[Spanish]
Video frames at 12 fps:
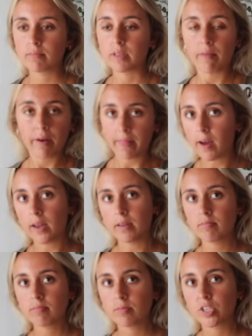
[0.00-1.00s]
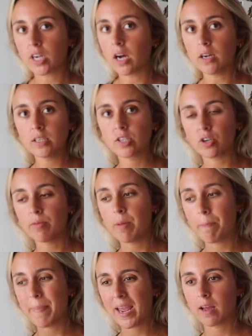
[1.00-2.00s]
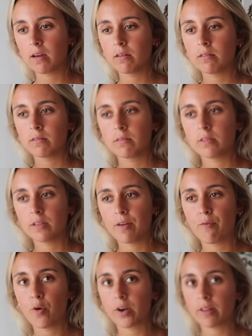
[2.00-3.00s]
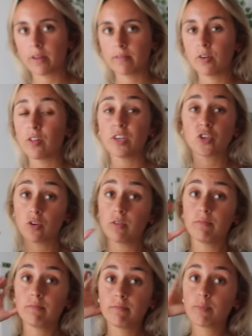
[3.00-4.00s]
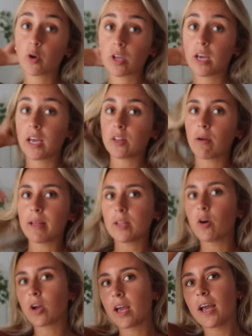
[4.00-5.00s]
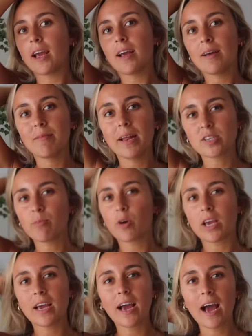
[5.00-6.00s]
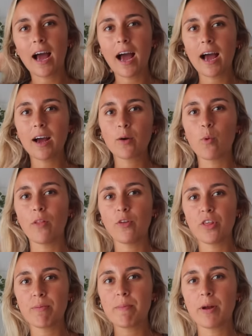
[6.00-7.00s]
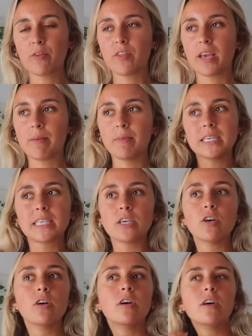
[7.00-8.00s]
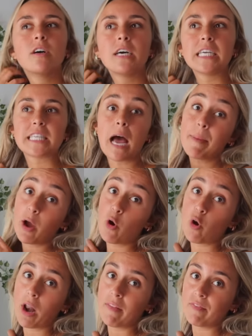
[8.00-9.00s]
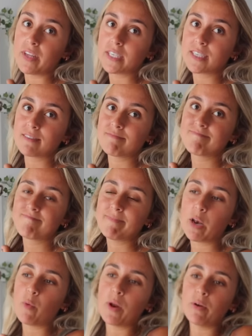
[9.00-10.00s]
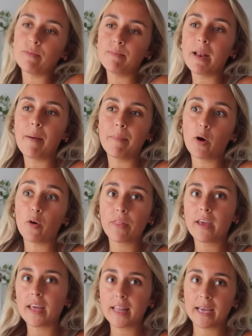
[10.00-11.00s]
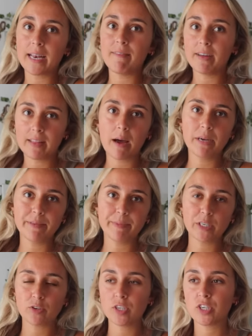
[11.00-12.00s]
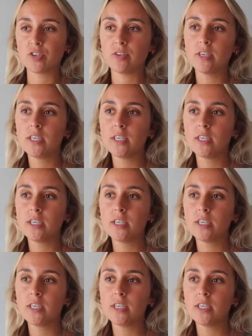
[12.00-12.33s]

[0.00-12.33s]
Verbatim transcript: de verdad, ¿eh? O sea, estoy en mi pick de fuerte. No, de hecho no, porque todavía tengo que... En plan, es como que cuando hice mi parón de gimnasio estaba mejor antes. Pero bueno, en mejor de, que que levantaba más peso y eso.